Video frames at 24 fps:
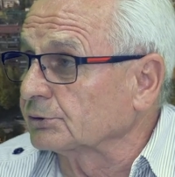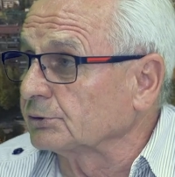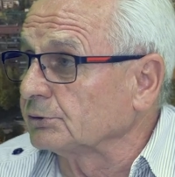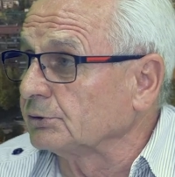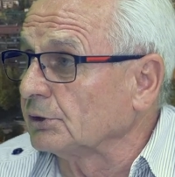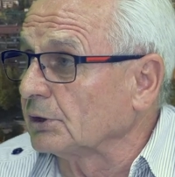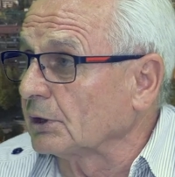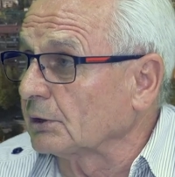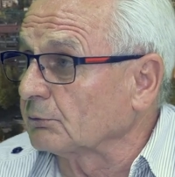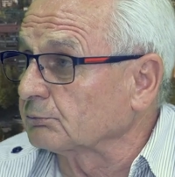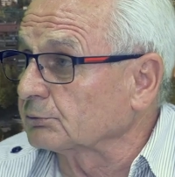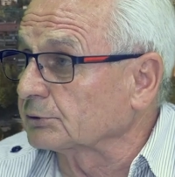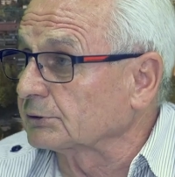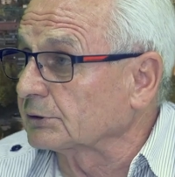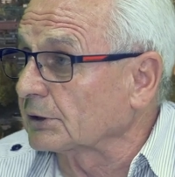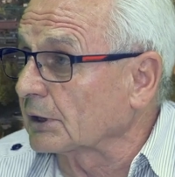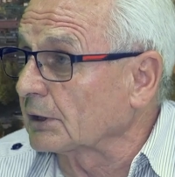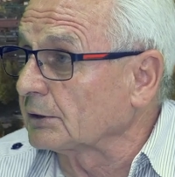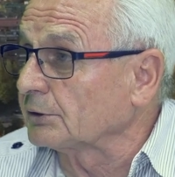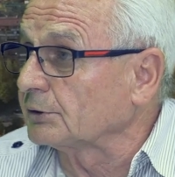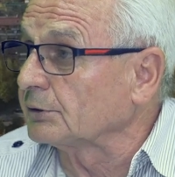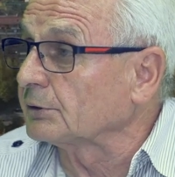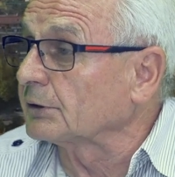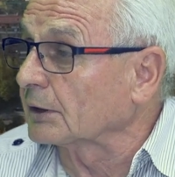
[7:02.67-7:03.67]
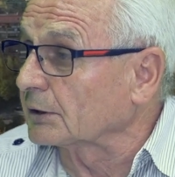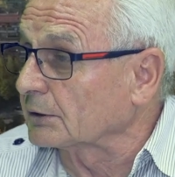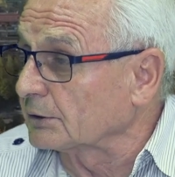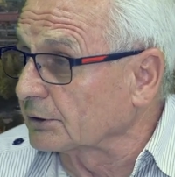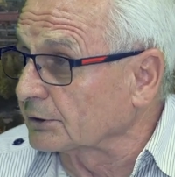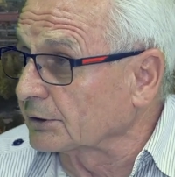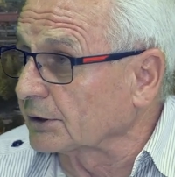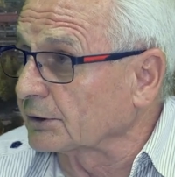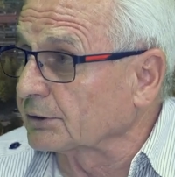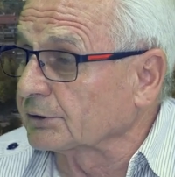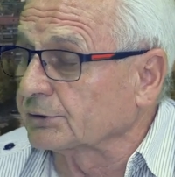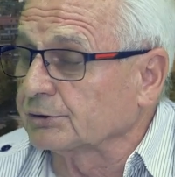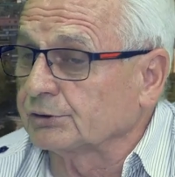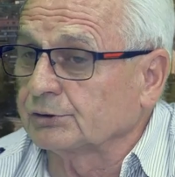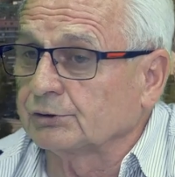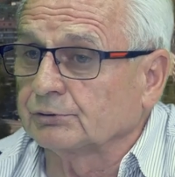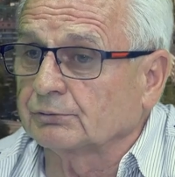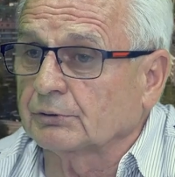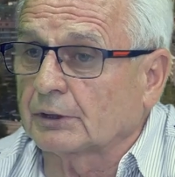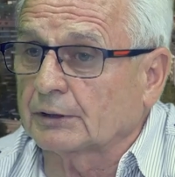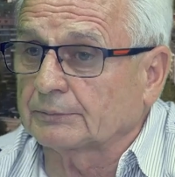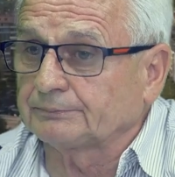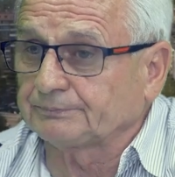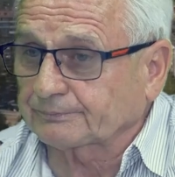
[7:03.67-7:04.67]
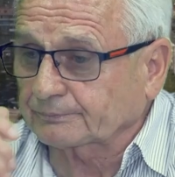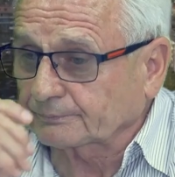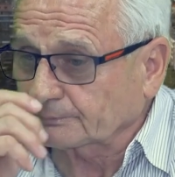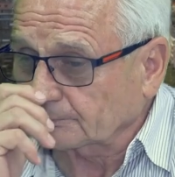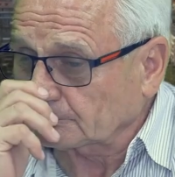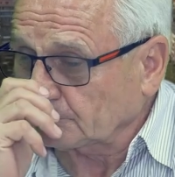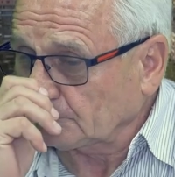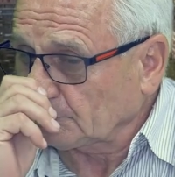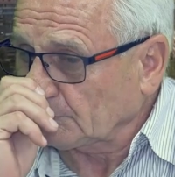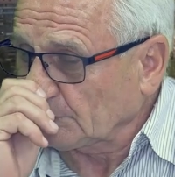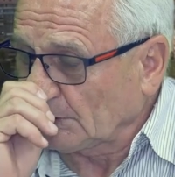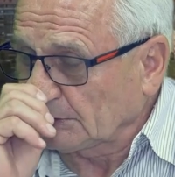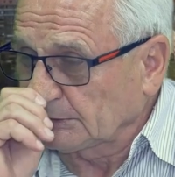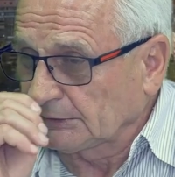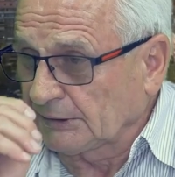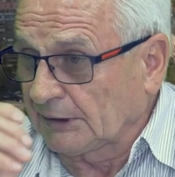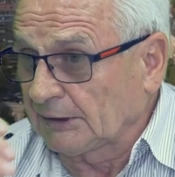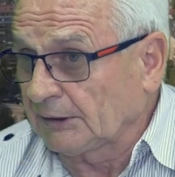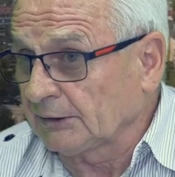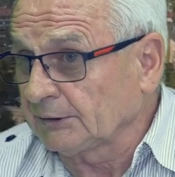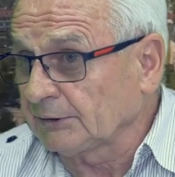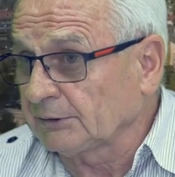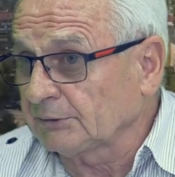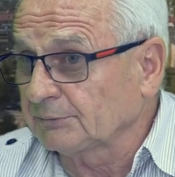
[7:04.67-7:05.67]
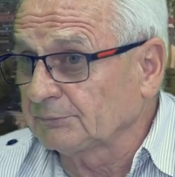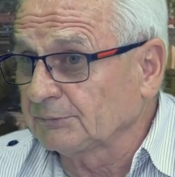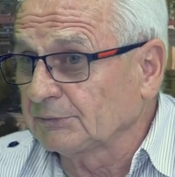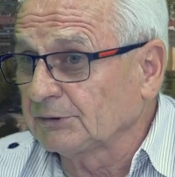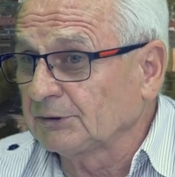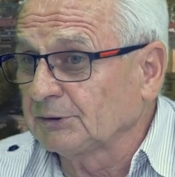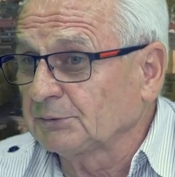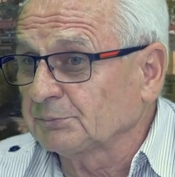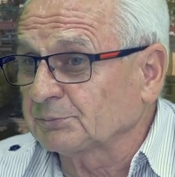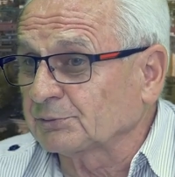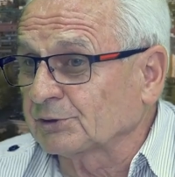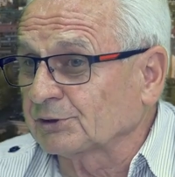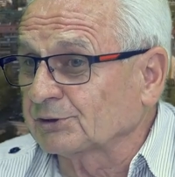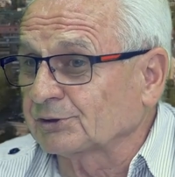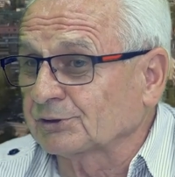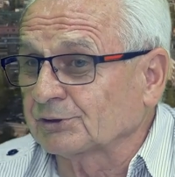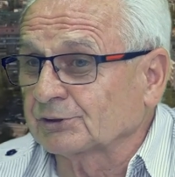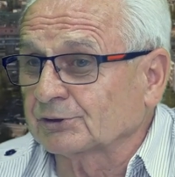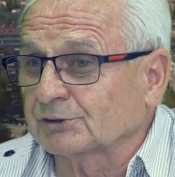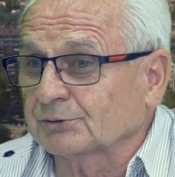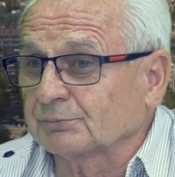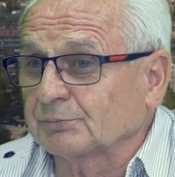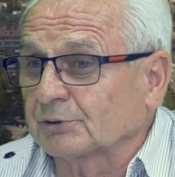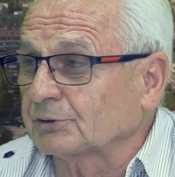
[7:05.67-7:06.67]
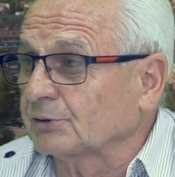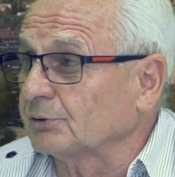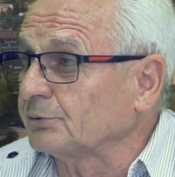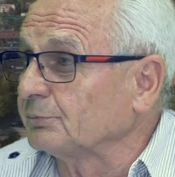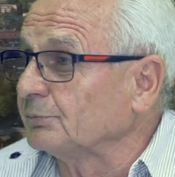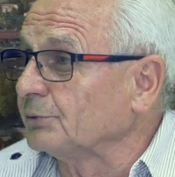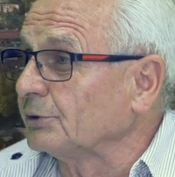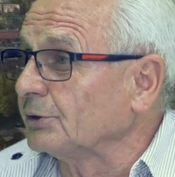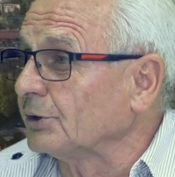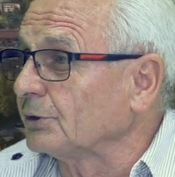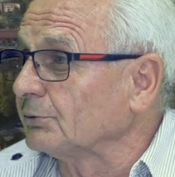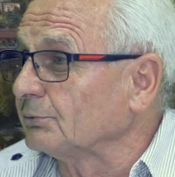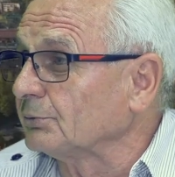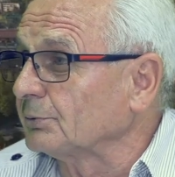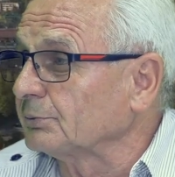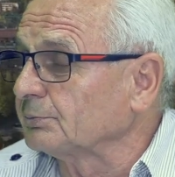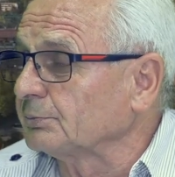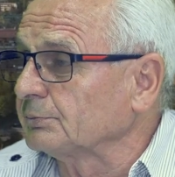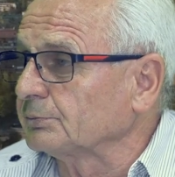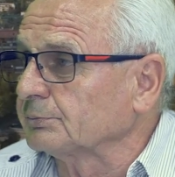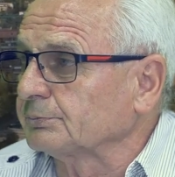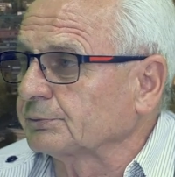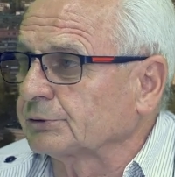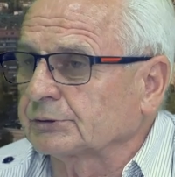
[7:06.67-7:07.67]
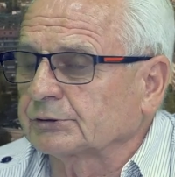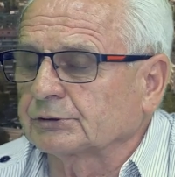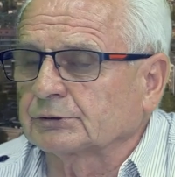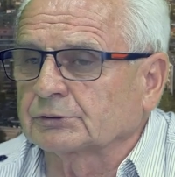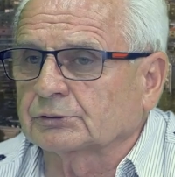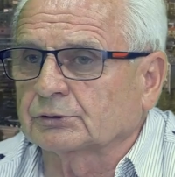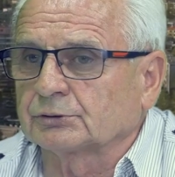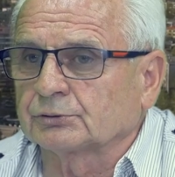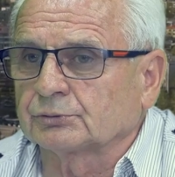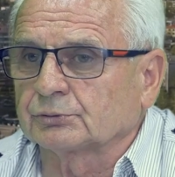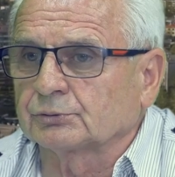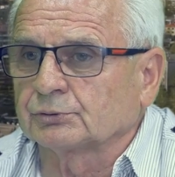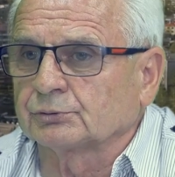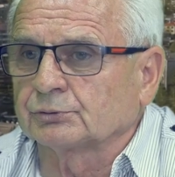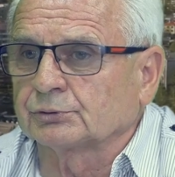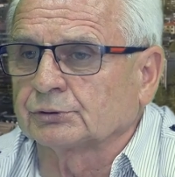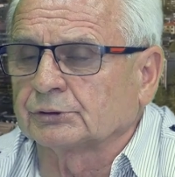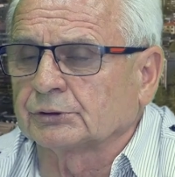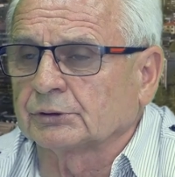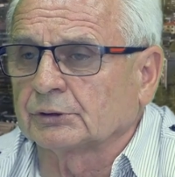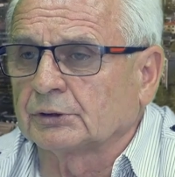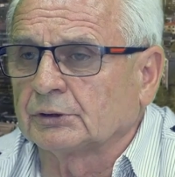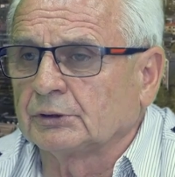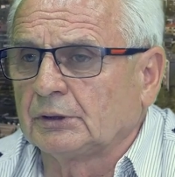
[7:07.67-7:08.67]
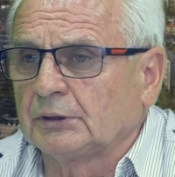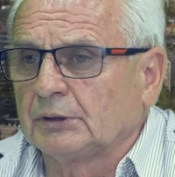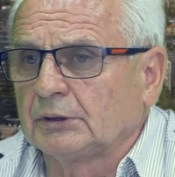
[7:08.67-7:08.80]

do Australii, tak Legia jeździła, ale przecież mnie to minęło przez kontuzję.